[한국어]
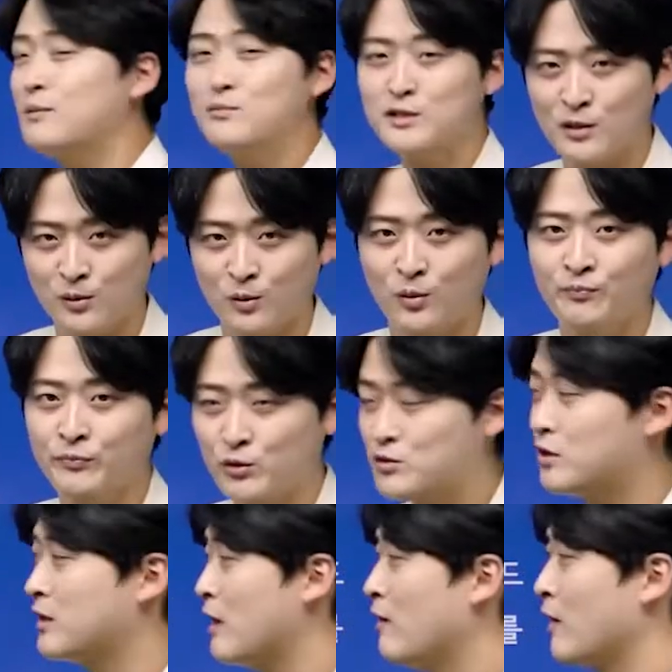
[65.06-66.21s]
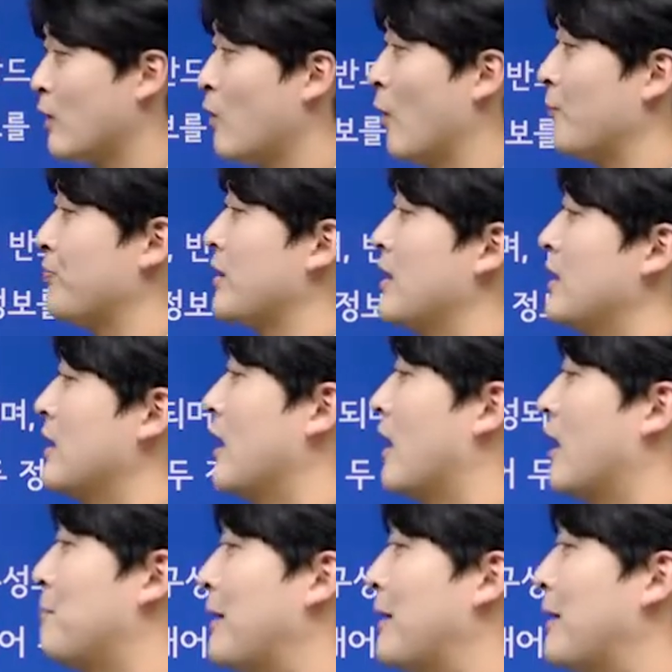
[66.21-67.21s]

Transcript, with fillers: 문제로 구성되어 있고 어,